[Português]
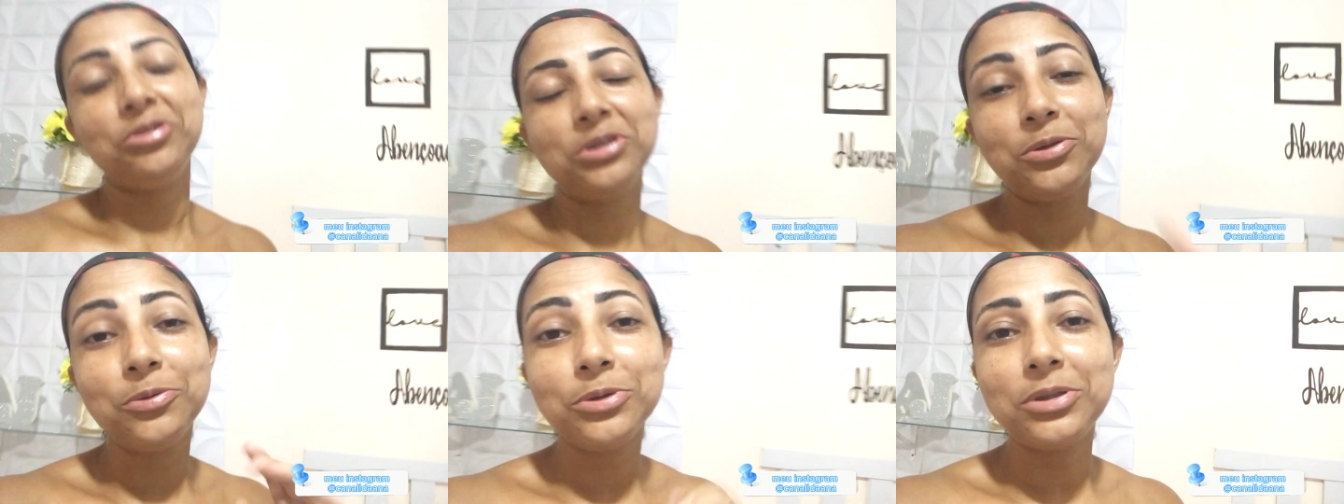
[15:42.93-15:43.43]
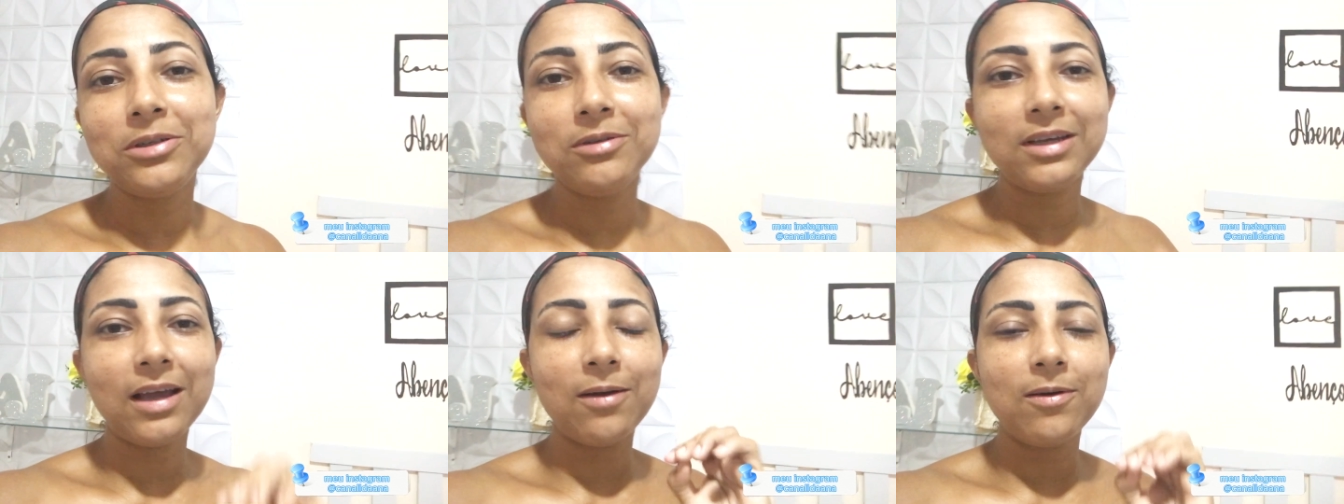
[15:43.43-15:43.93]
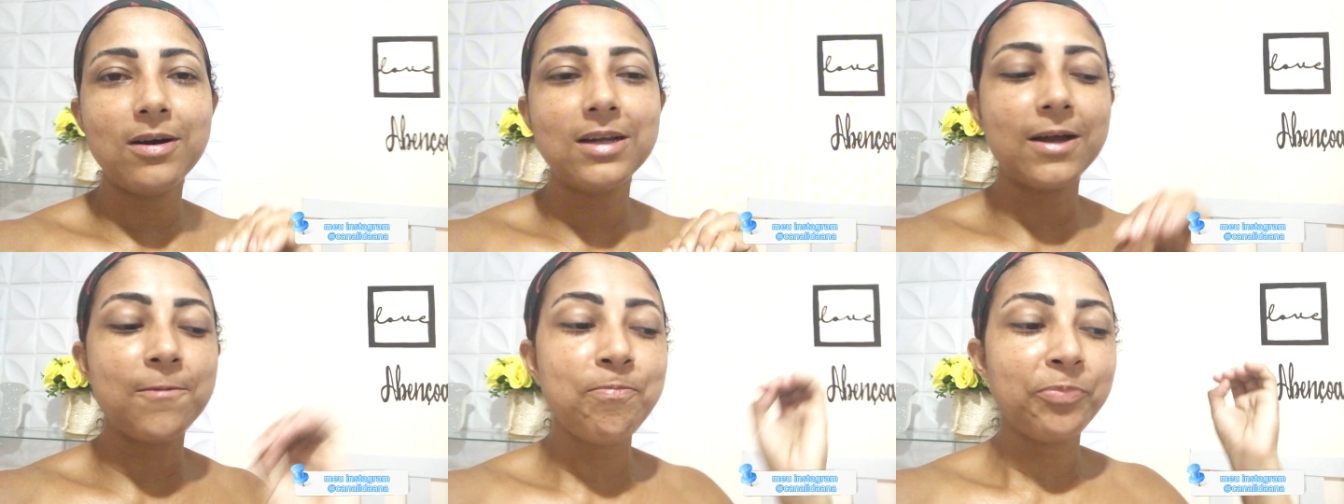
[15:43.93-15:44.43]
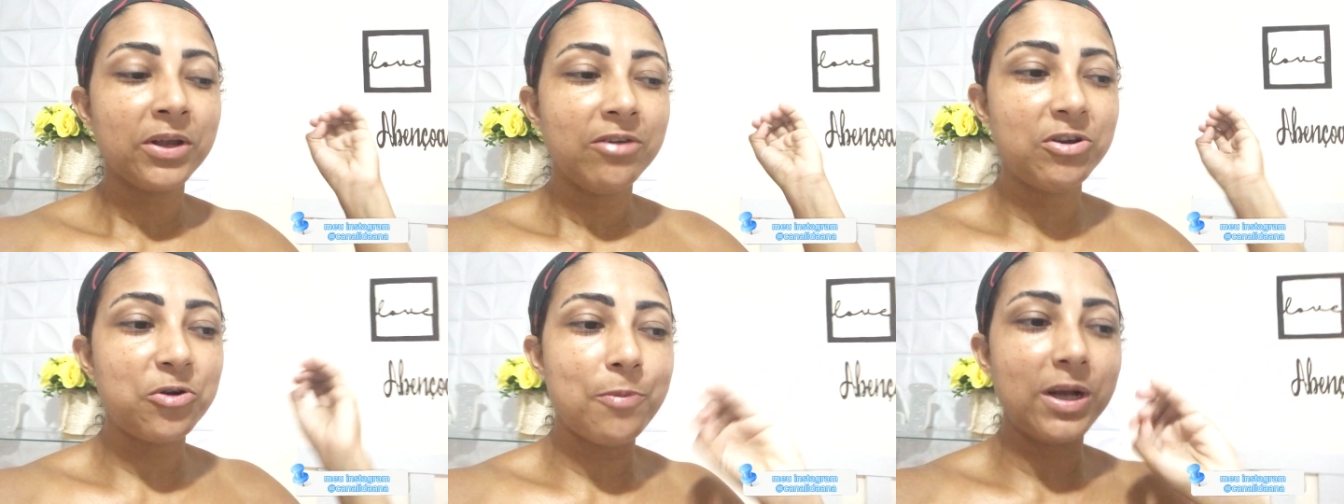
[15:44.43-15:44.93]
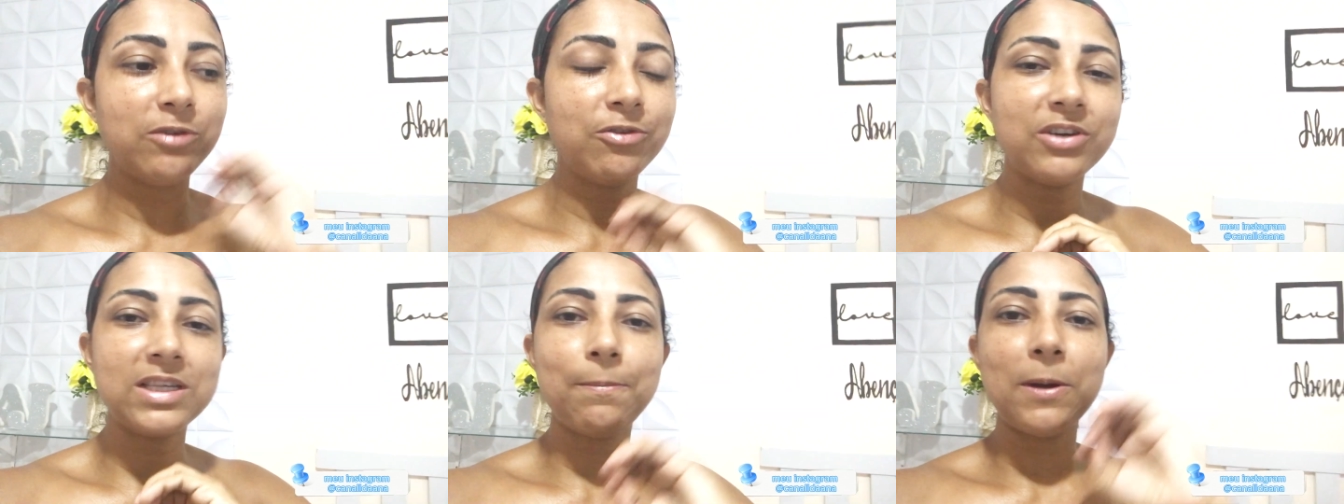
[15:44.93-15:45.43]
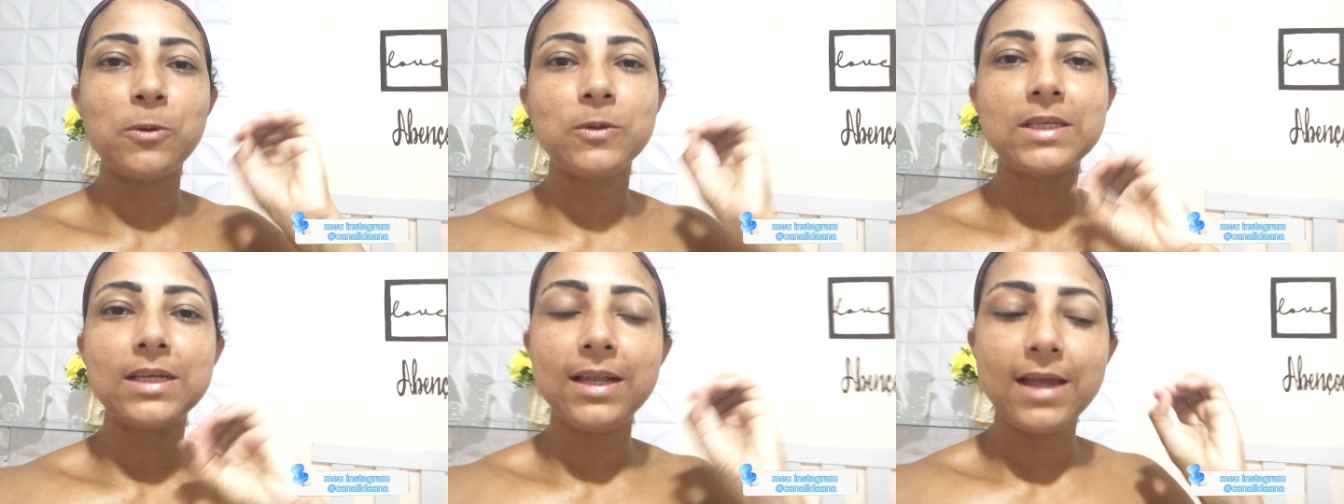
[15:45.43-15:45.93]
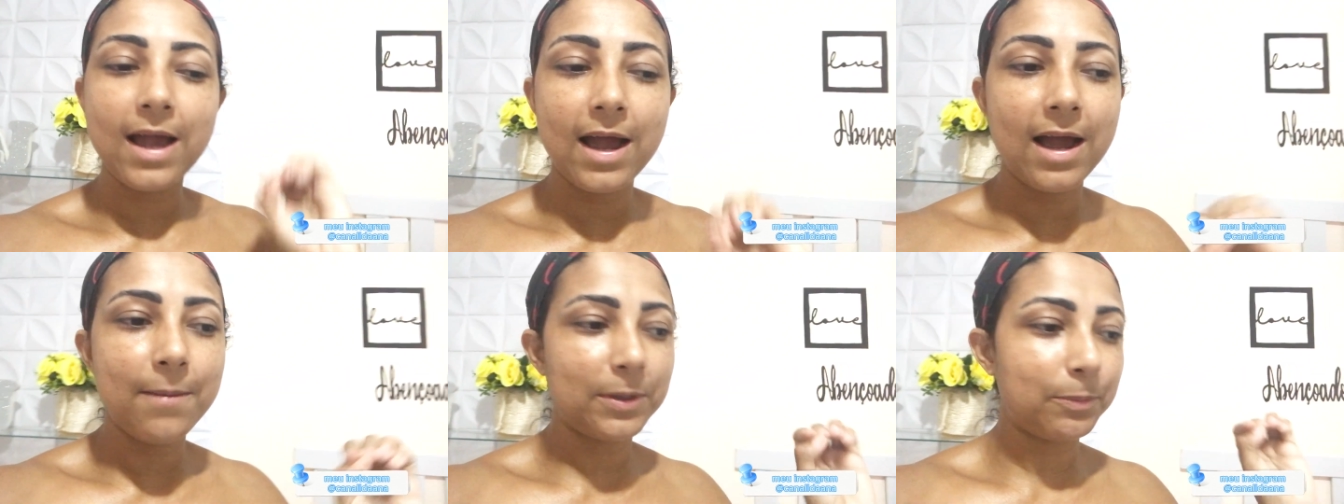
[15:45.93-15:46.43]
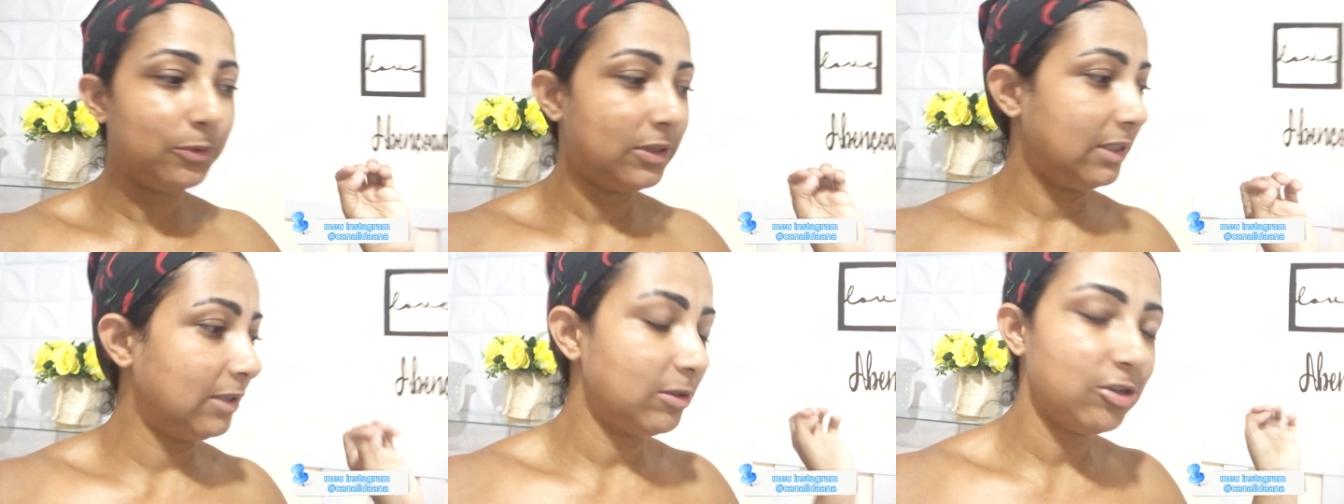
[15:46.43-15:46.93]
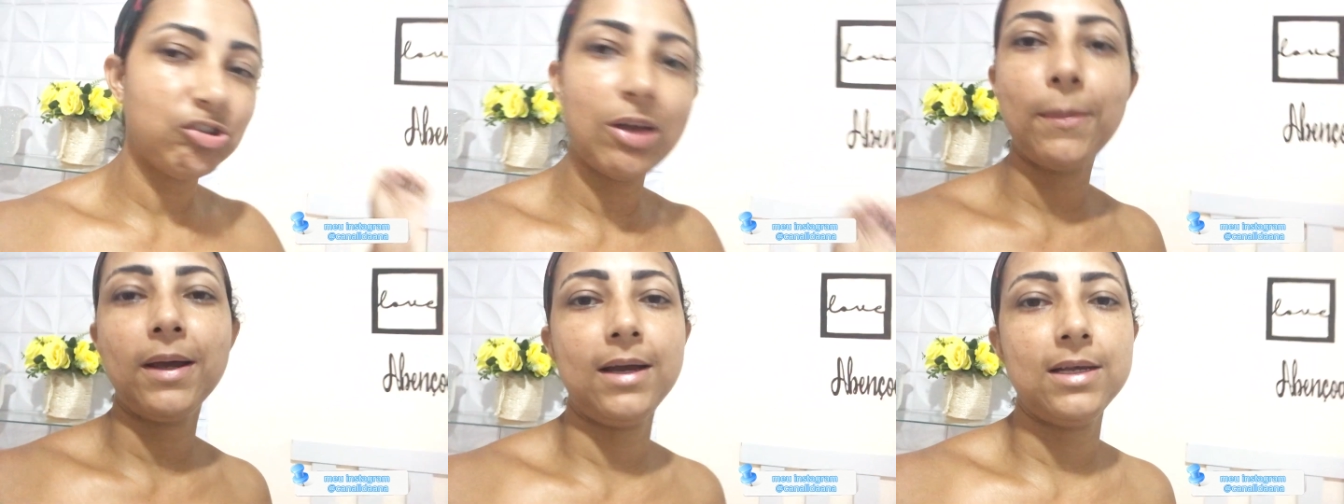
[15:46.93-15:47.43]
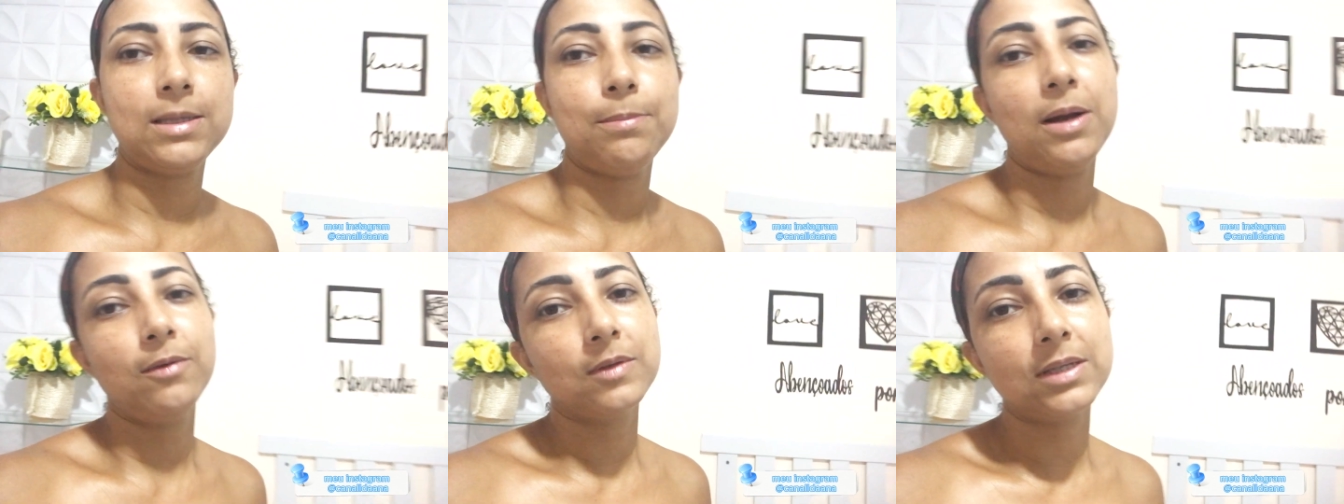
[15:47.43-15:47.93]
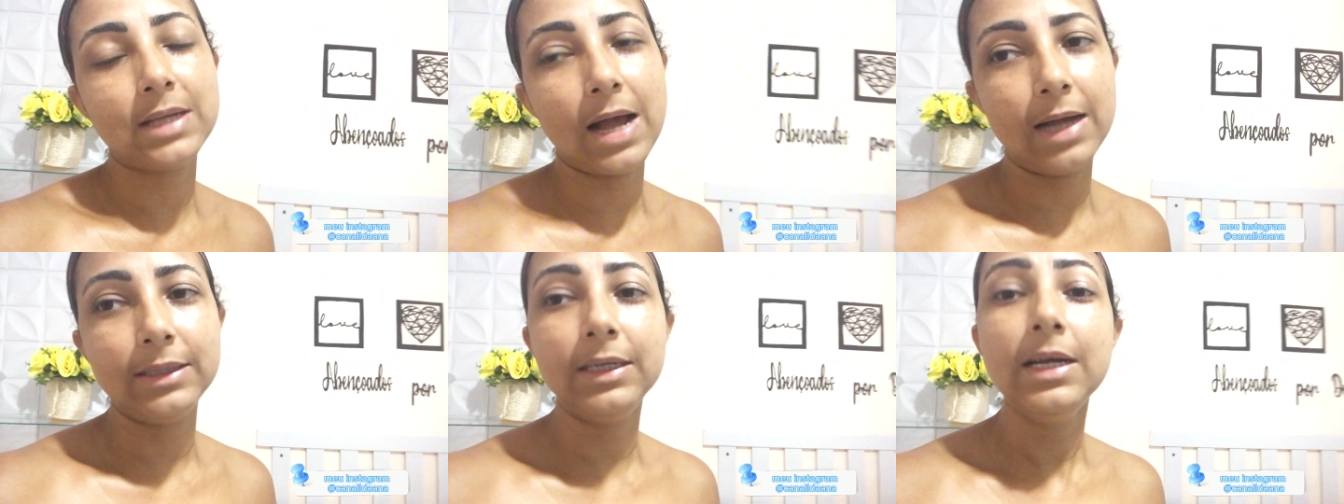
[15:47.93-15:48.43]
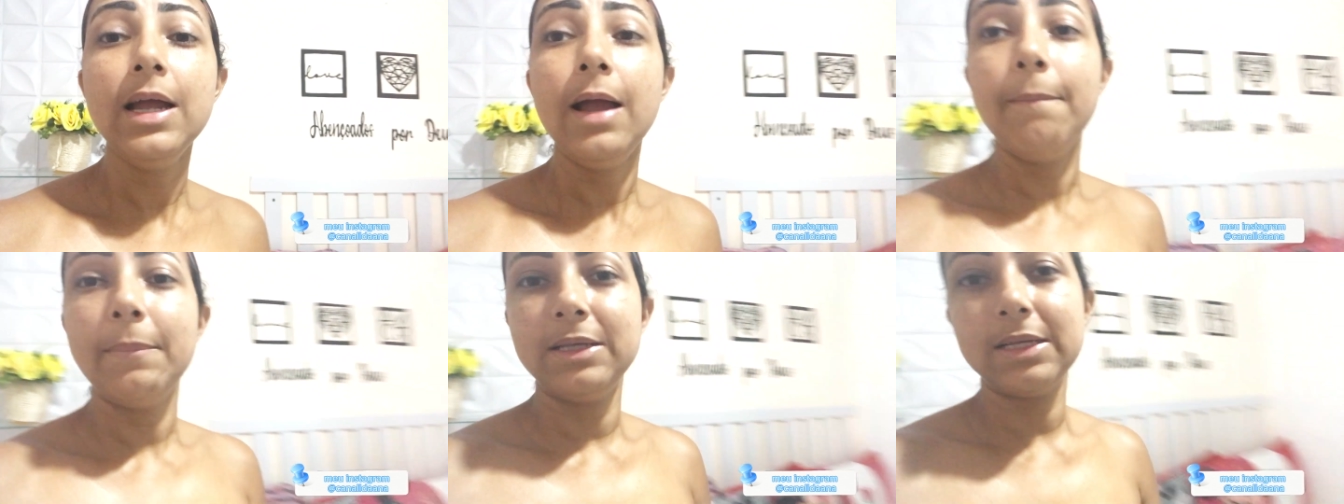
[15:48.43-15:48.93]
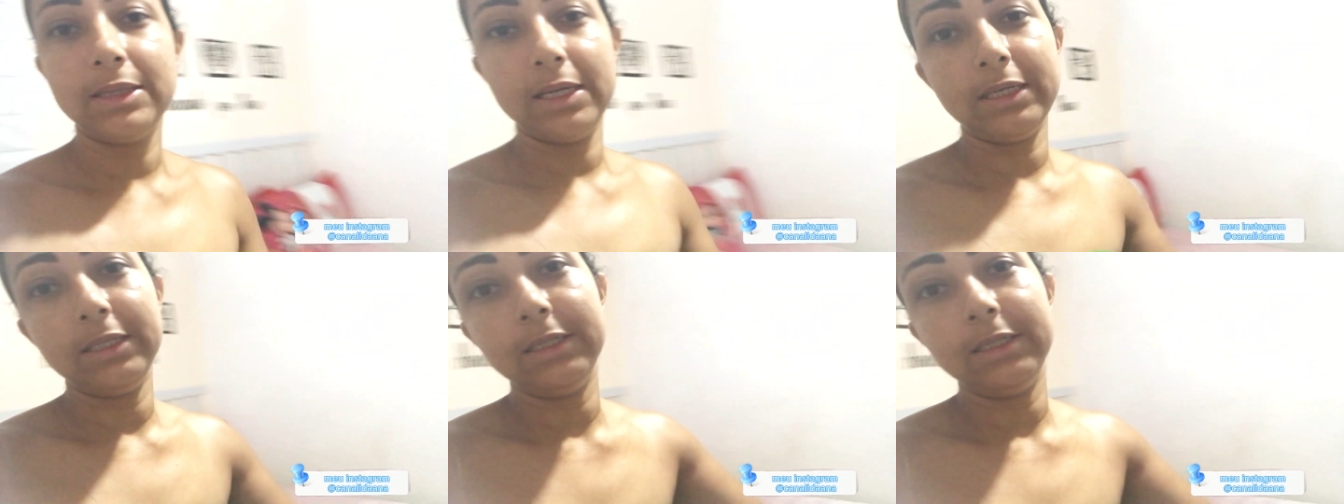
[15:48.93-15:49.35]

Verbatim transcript: Então eu tenho que agora ver como é que eu vou fazer para conciliar, para poder não deixar minha casa bagunçada, mas até que